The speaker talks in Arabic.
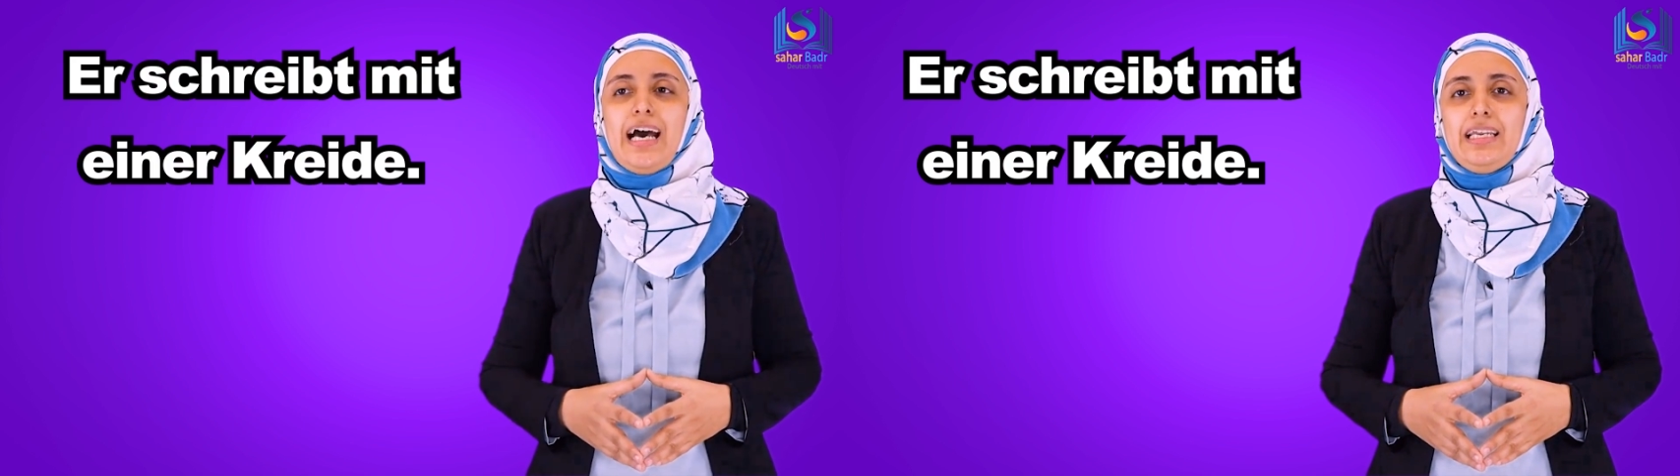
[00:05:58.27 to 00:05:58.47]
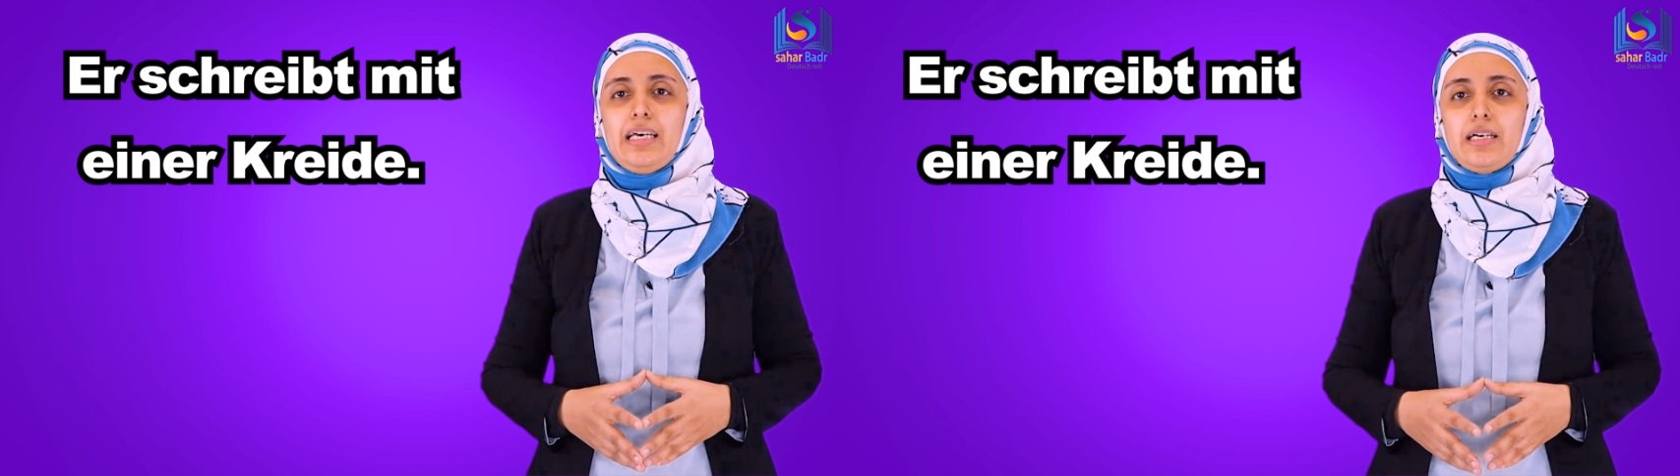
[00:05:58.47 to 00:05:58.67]

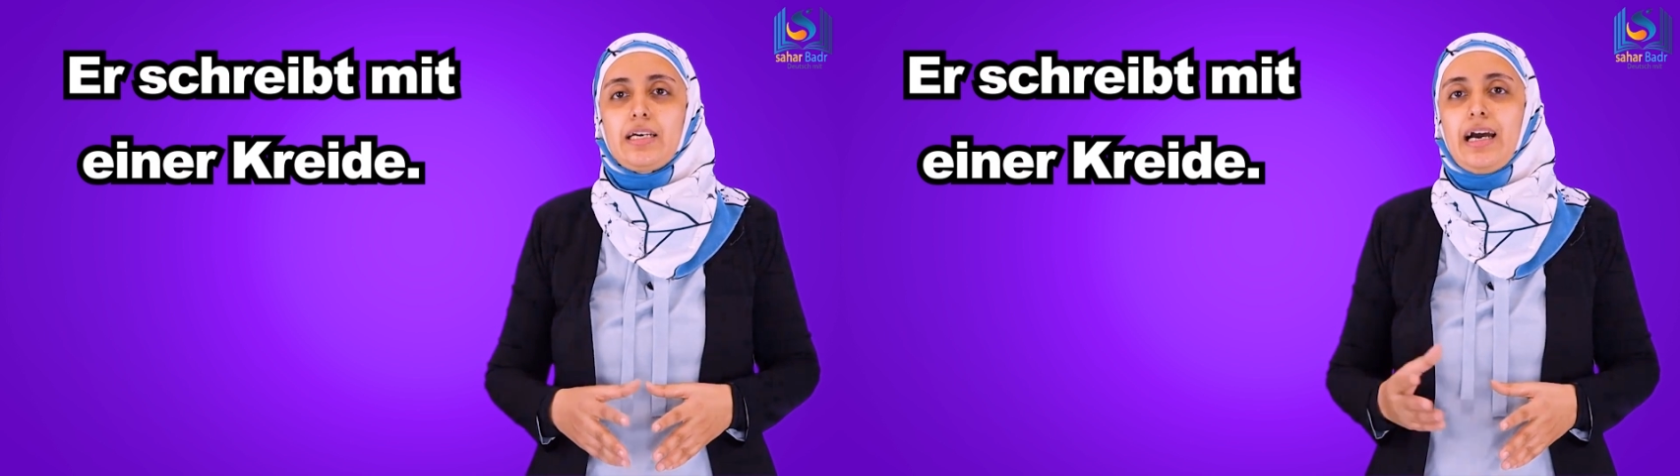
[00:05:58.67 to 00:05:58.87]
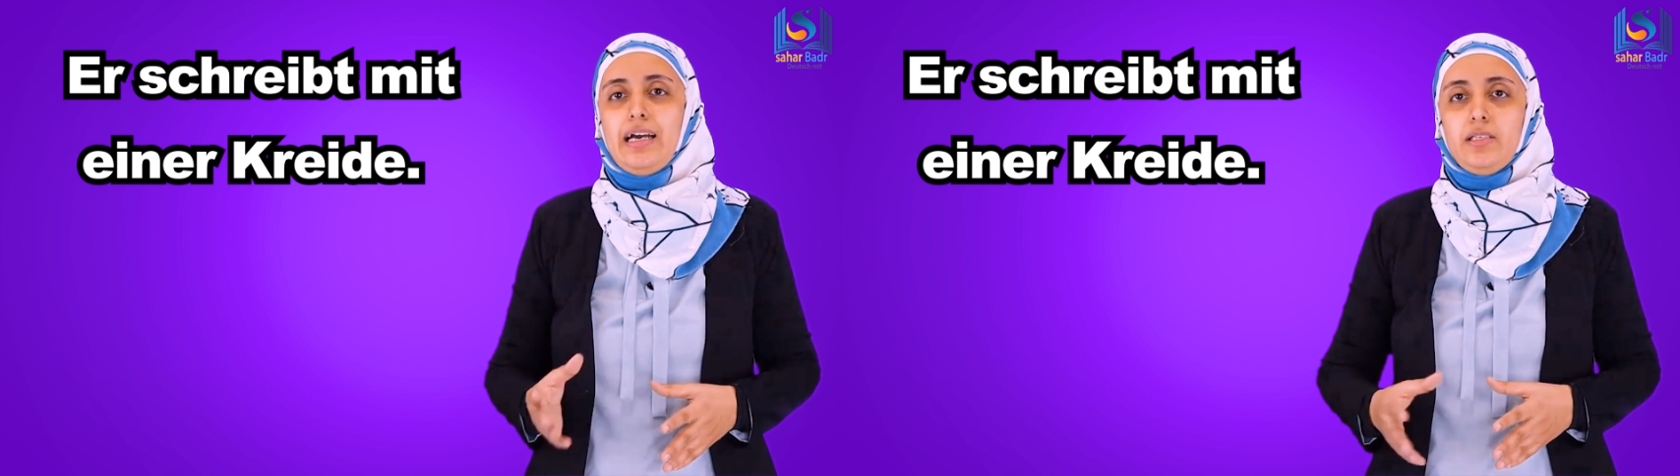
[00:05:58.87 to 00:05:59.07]
اينا
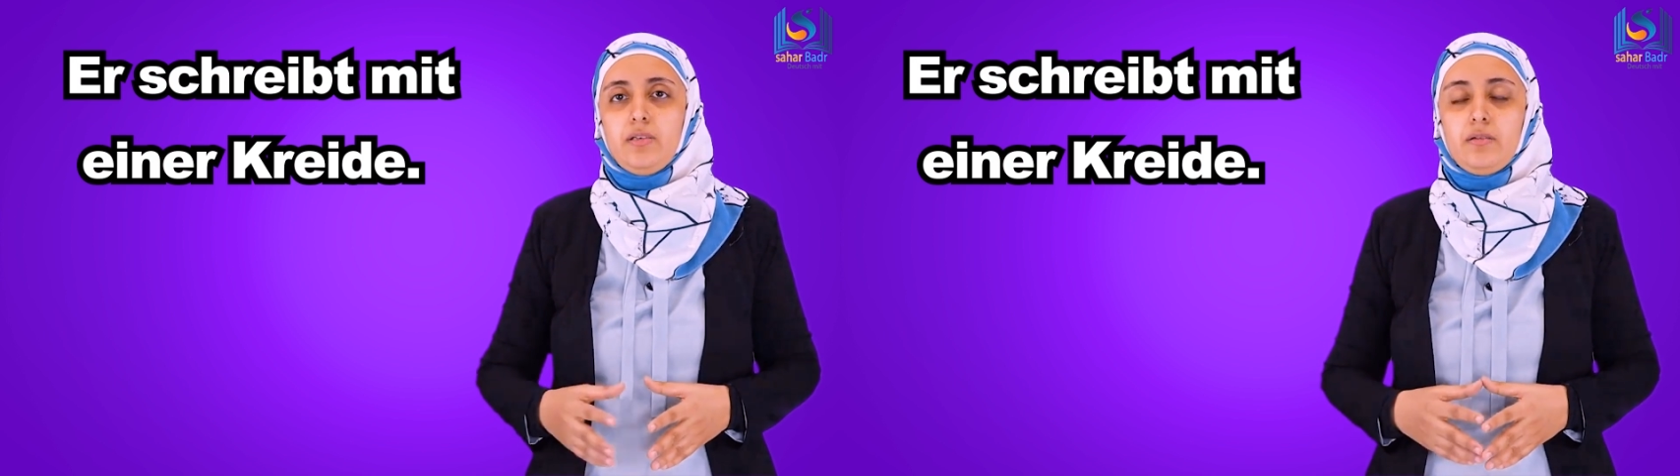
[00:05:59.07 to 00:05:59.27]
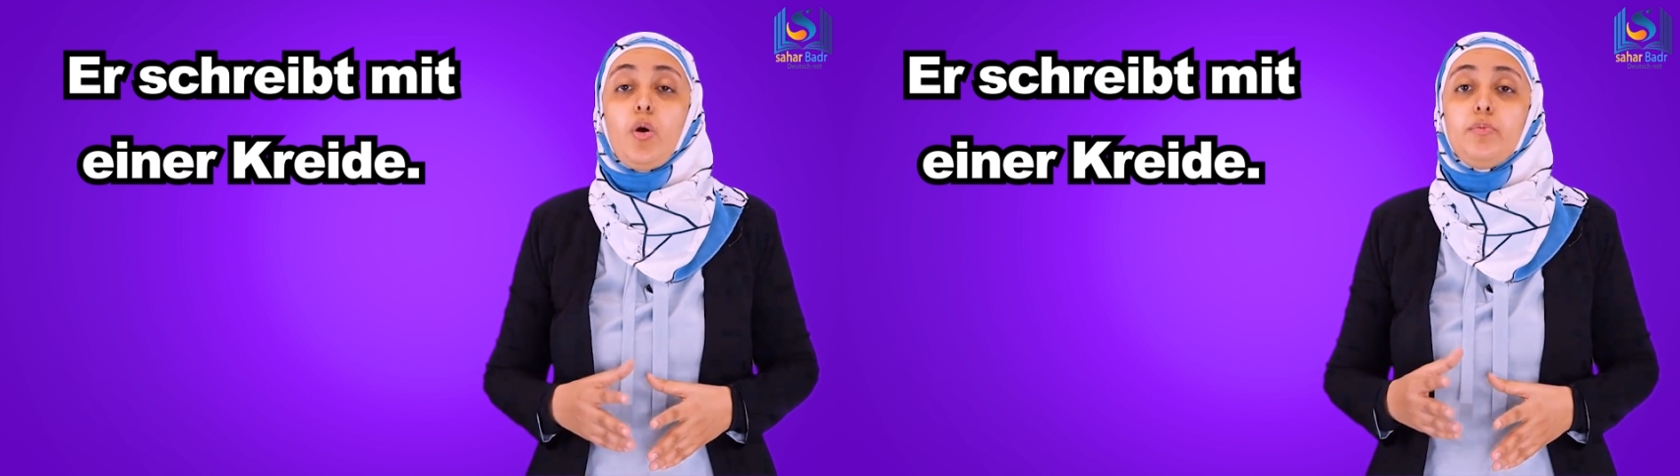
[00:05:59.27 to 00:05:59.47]

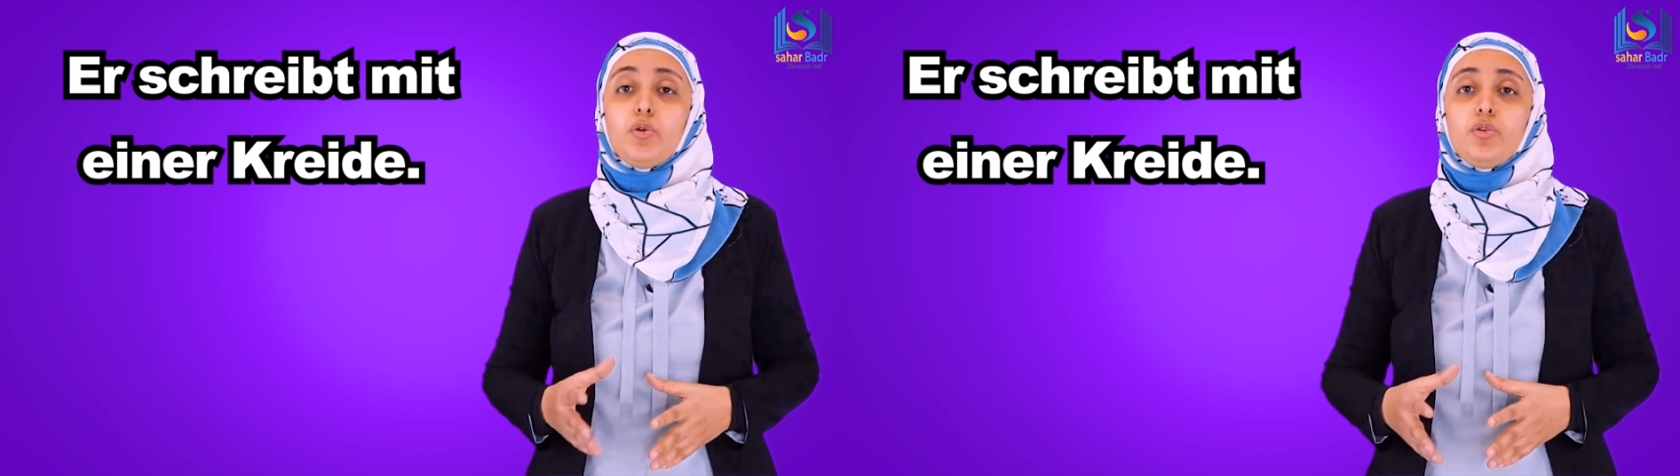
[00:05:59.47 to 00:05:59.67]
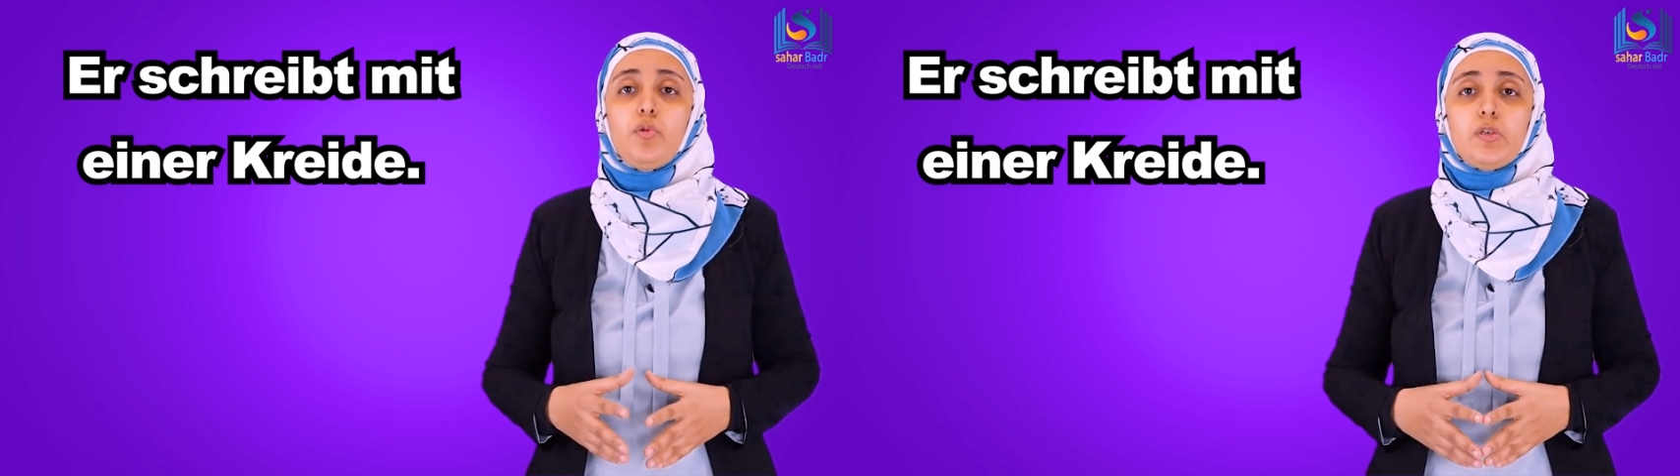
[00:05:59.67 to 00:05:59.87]
Kreide هو
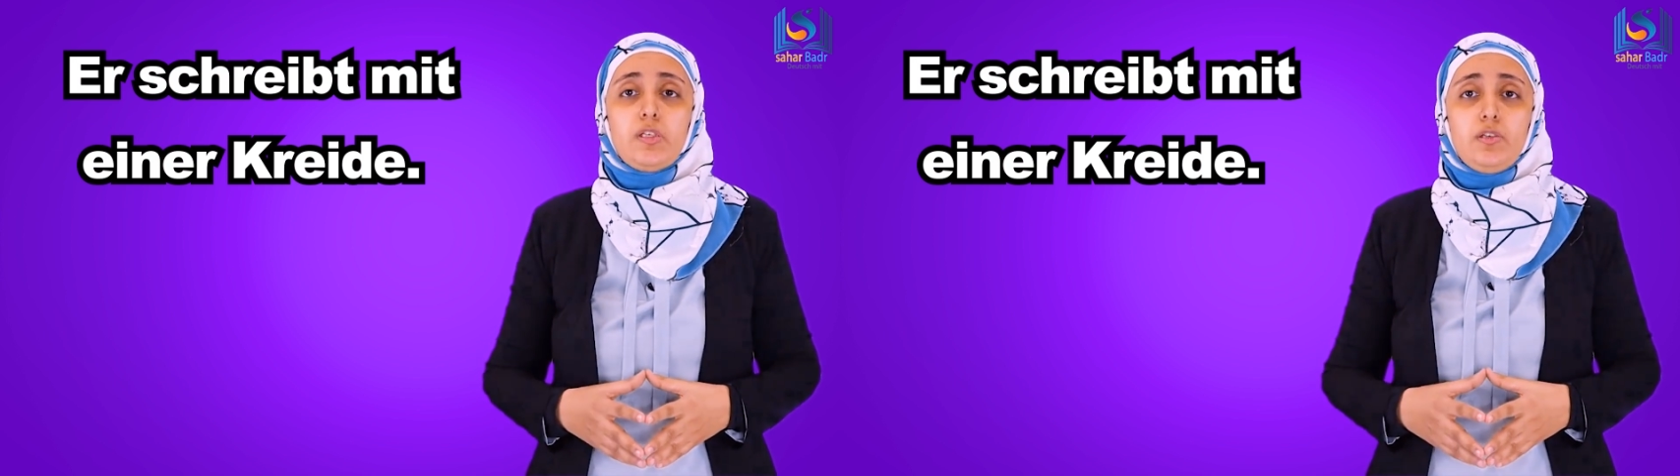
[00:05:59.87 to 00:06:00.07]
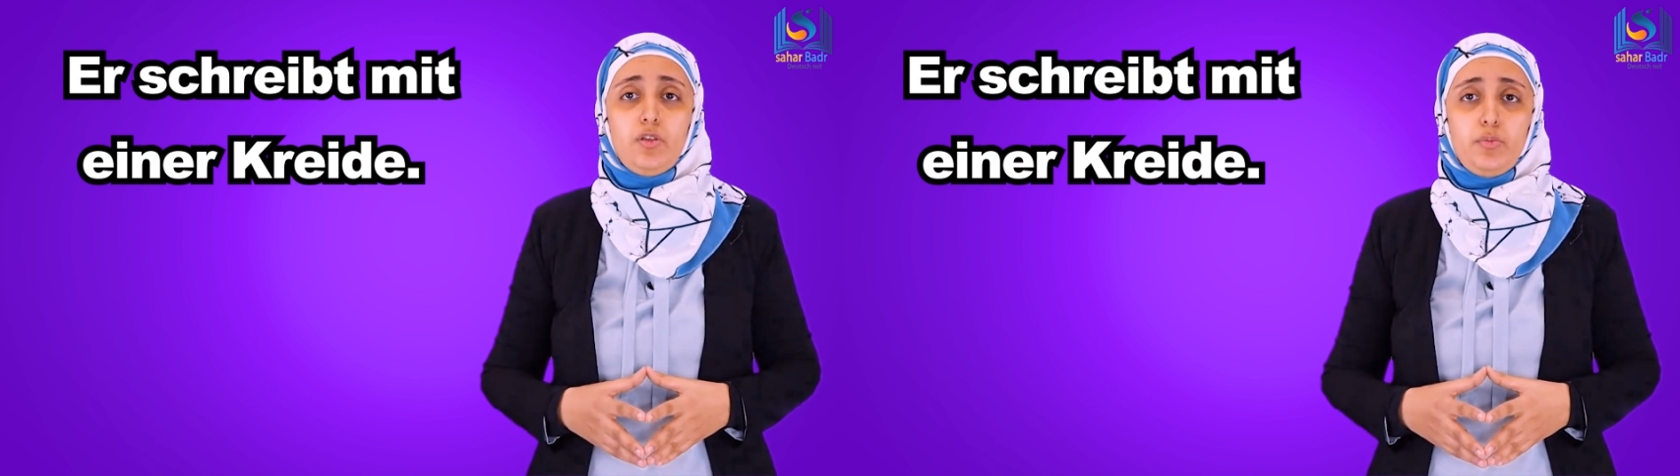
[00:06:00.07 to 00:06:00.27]
بيكتب
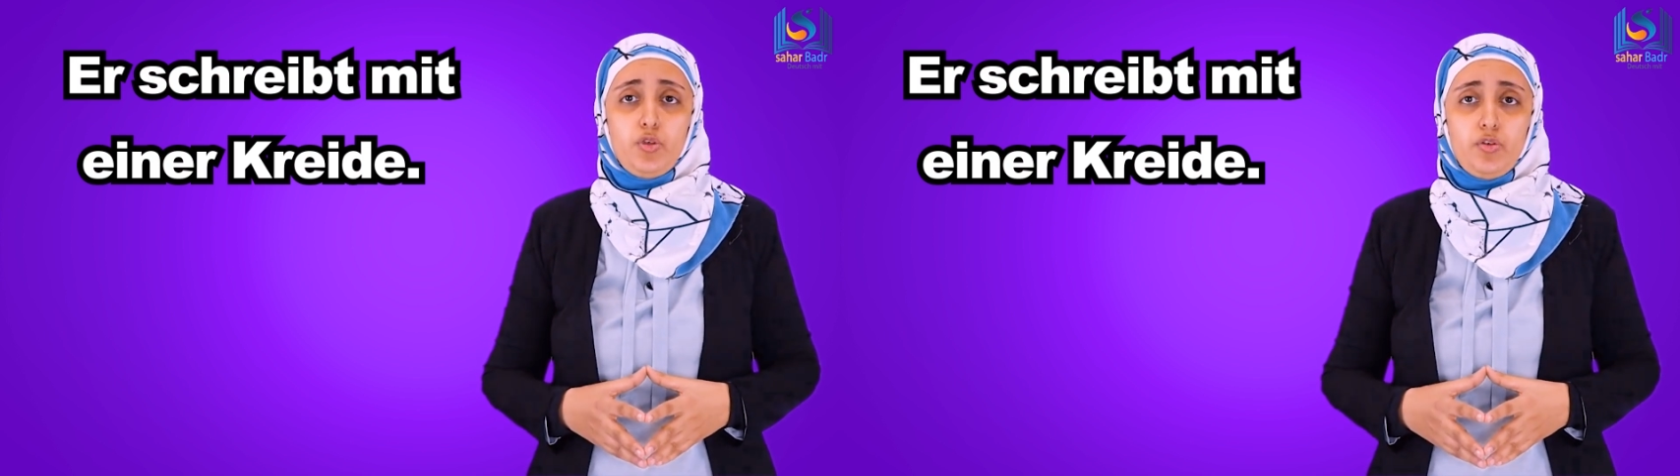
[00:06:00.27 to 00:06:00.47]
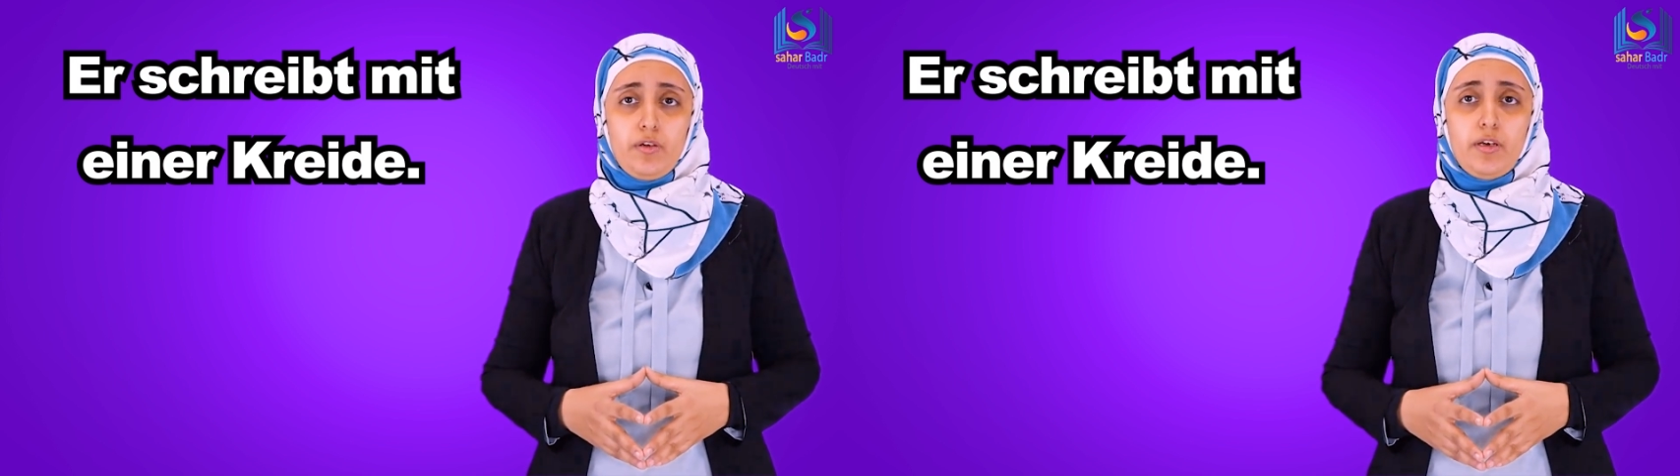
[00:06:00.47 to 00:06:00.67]
بواسطة
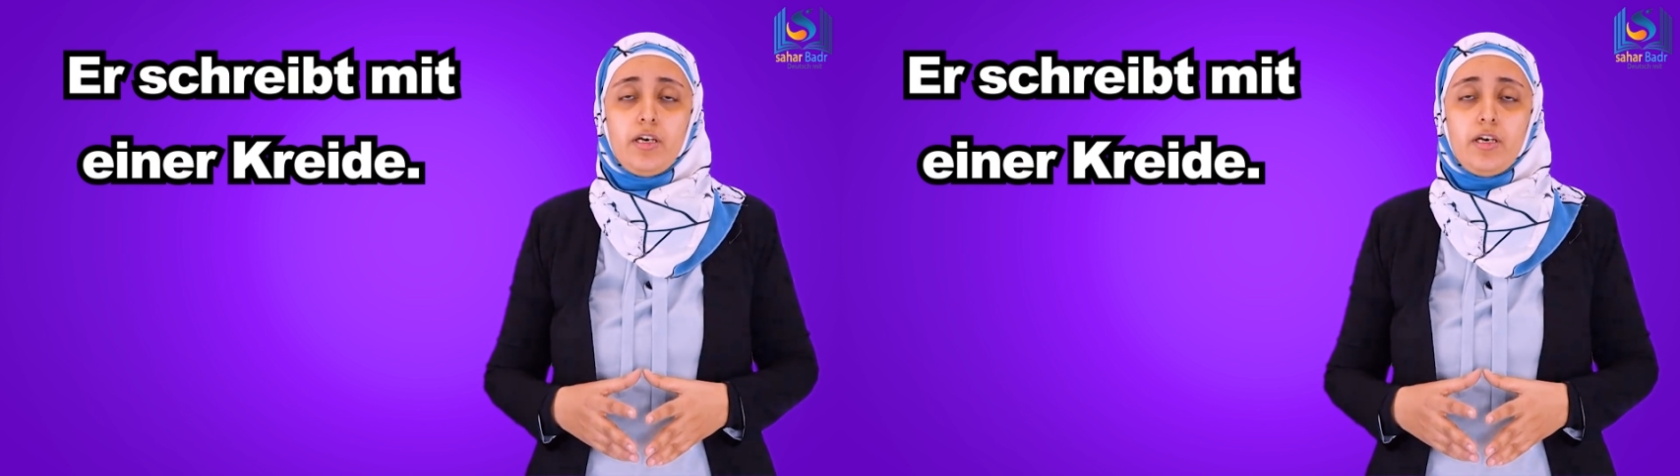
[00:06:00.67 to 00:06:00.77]
طباشير